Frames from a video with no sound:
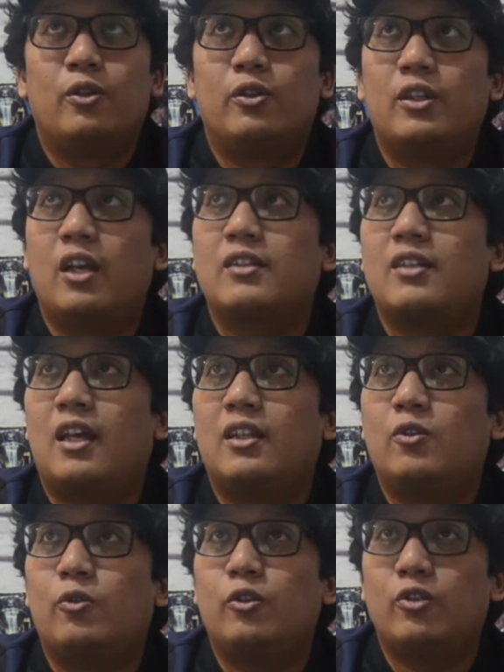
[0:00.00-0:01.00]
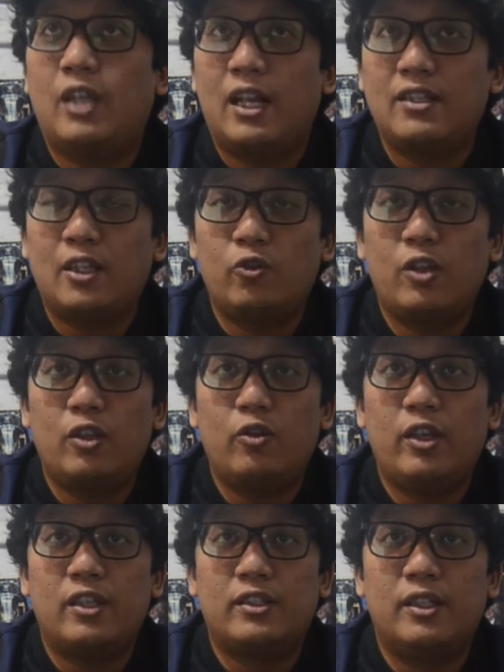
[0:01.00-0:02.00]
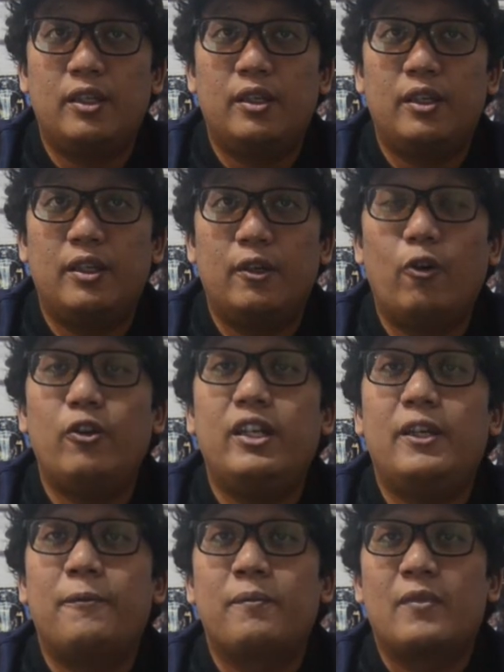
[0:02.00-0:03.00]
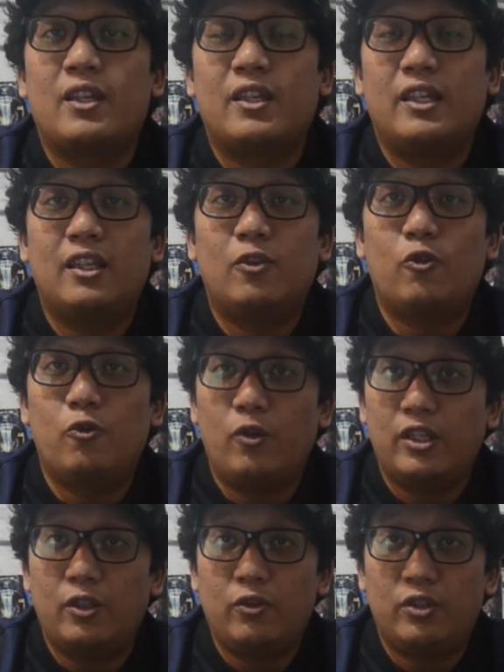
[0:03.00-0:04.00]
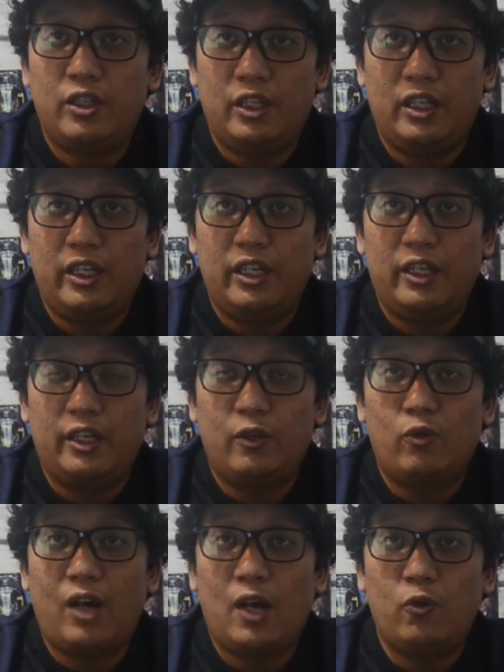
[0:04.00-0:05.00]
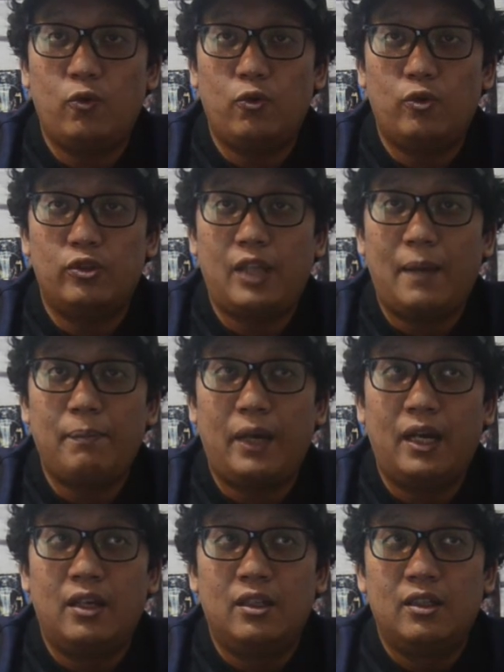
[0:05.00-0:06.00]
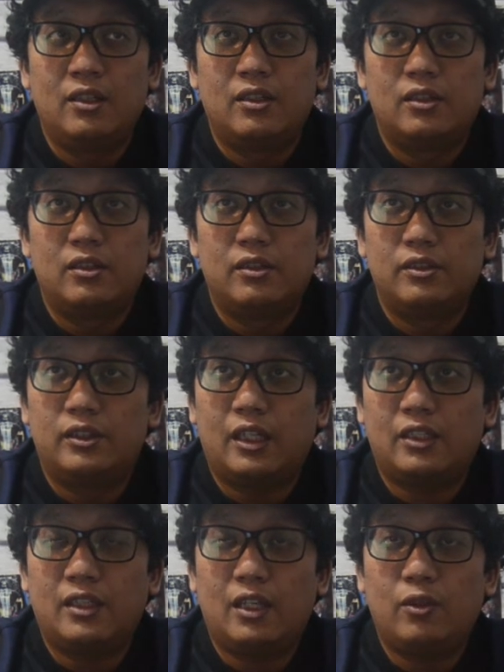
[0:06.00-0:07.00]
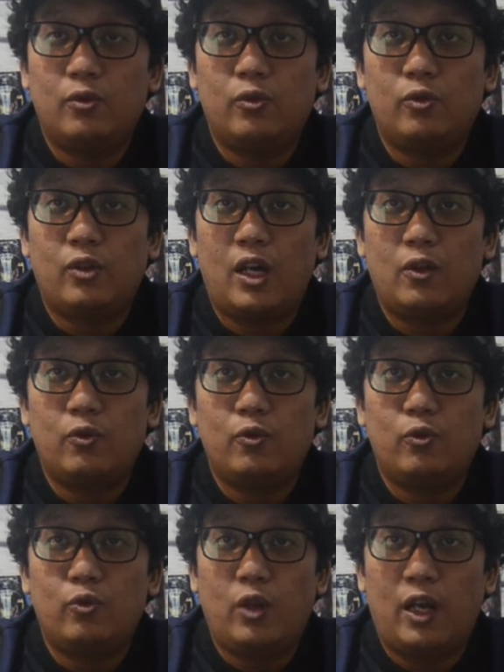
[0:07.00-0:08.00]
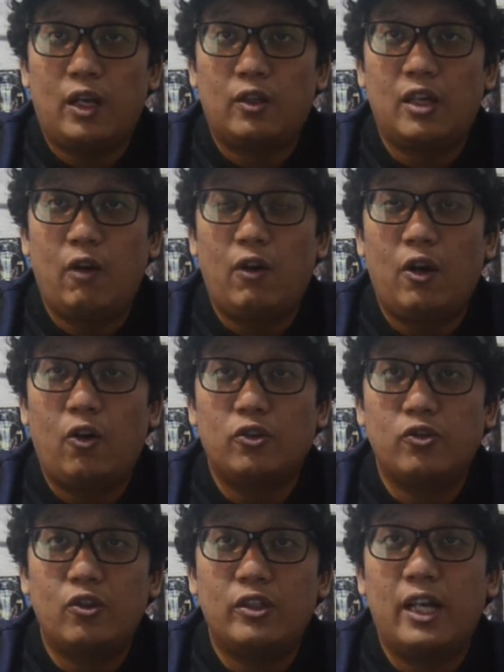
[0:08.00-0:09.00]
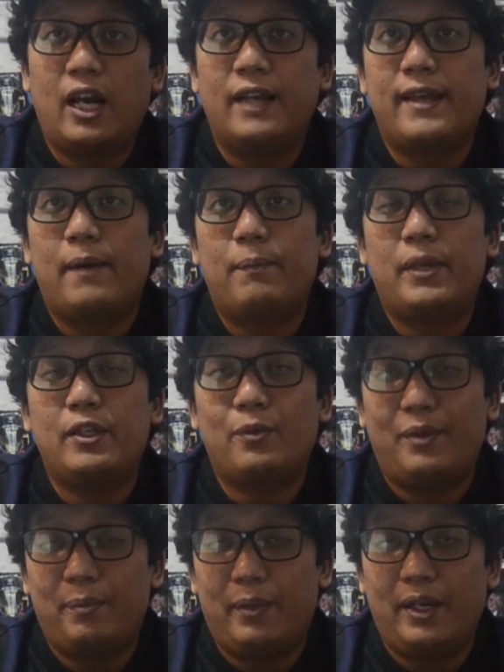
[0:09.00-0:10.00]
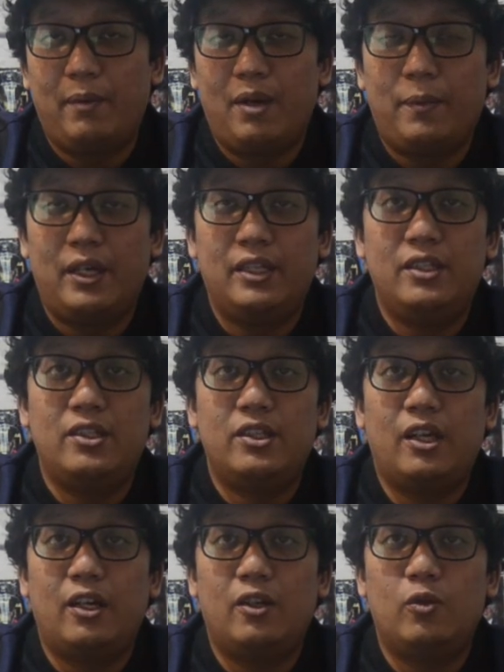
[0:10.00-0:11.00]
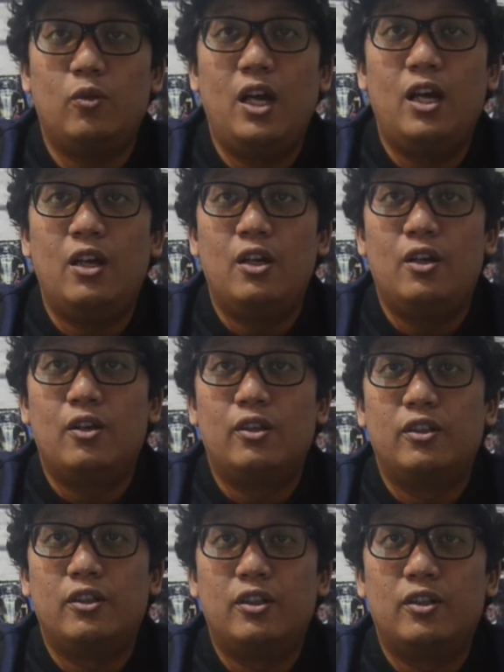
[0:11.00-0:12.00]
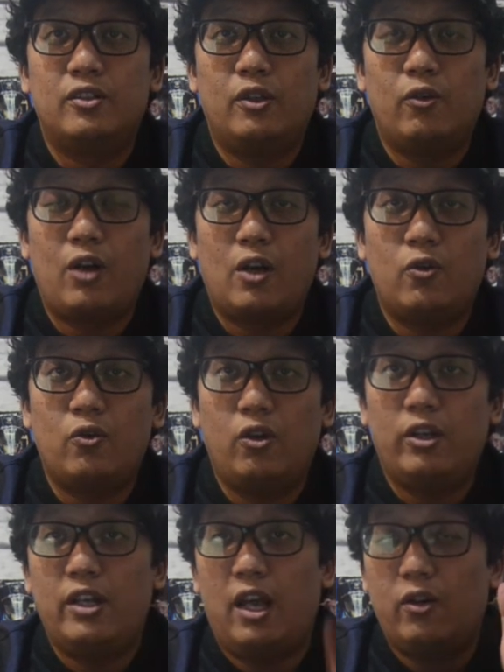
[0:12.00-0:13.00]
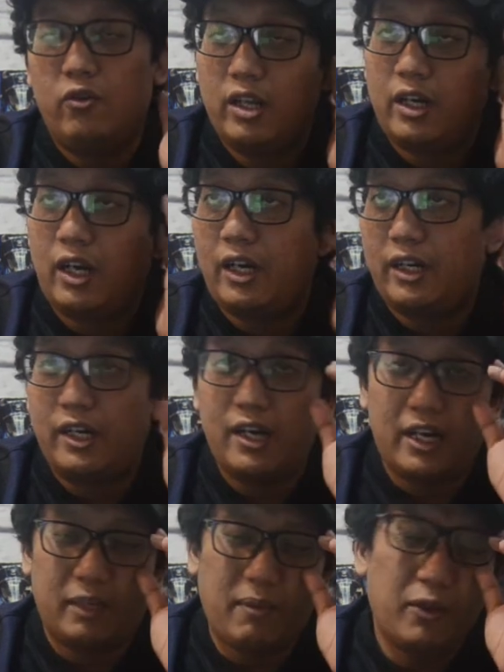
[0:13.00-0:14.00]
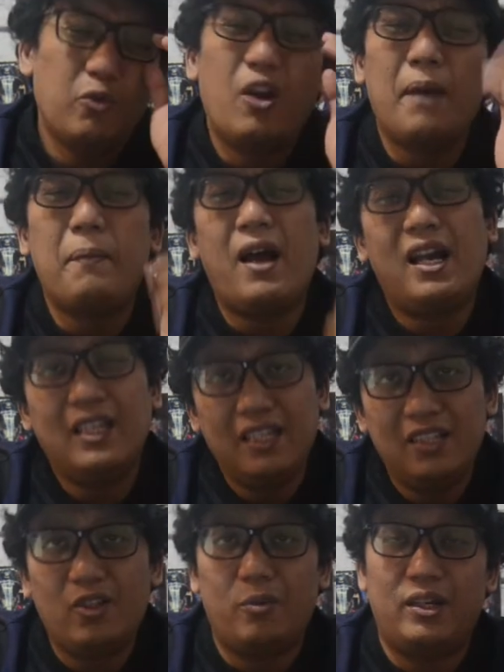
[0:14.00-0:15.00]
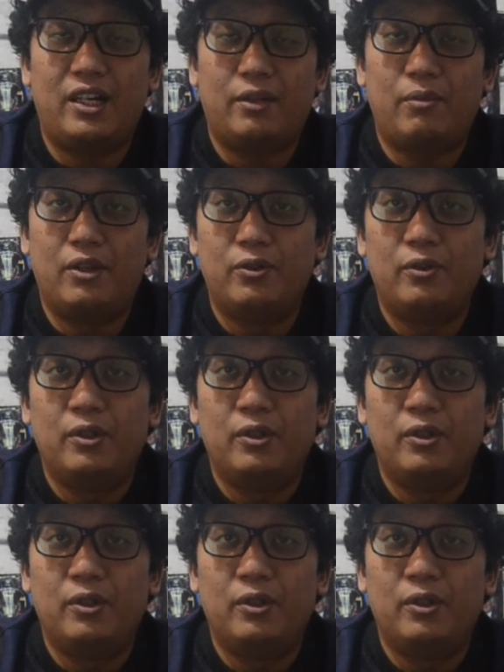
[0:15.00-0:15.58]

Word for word: yang satu itu salah satunya itu yang si oh ini inget dua-duanya tuh si Lukaku sampah yang satu Lukaku udah gawang kosong dia nggak nyampe cuman beda berapa inch yang kedua si Lukaku golnya dianulir karena dia narik baju ngapain coba narik baju